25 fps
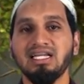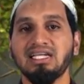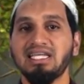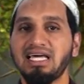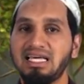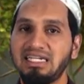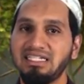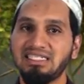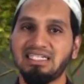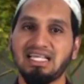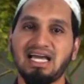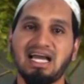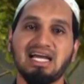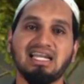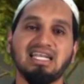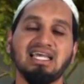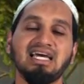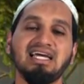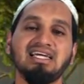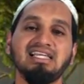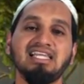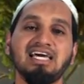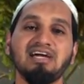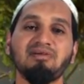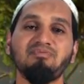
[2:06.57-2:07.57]
ท่านต่างได้
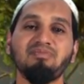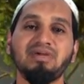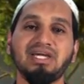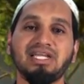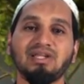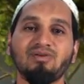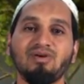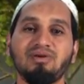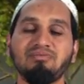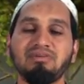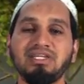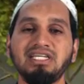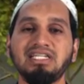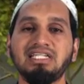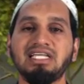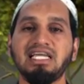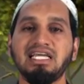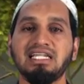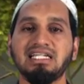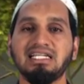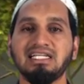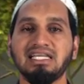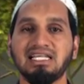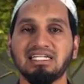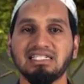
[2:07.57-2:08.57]
แลกเปลี่ยนความคิด
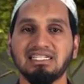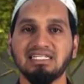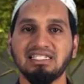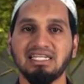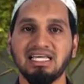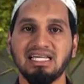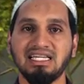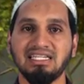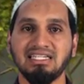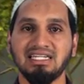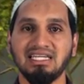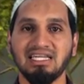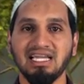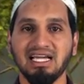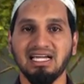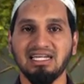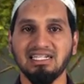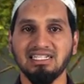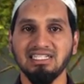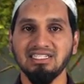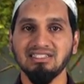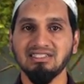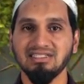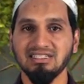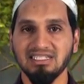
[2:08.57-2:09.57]
เห็นในในฮะ
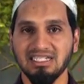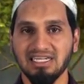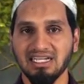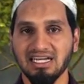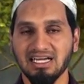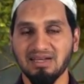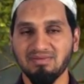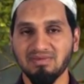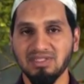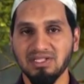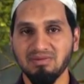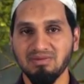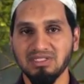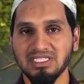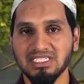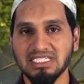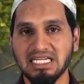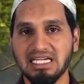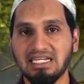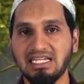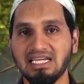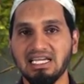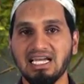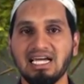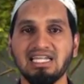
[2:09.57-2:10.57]
ดิษเนี่ยนะครับที่มี
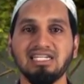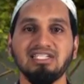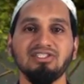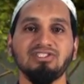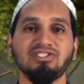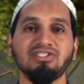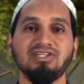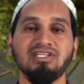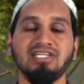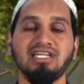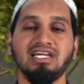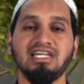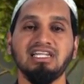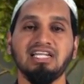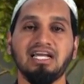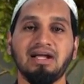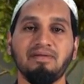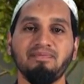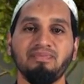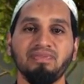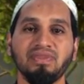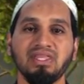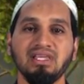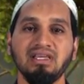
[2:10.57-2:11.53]
สายรายงานที่ซอฮีนะ่ะ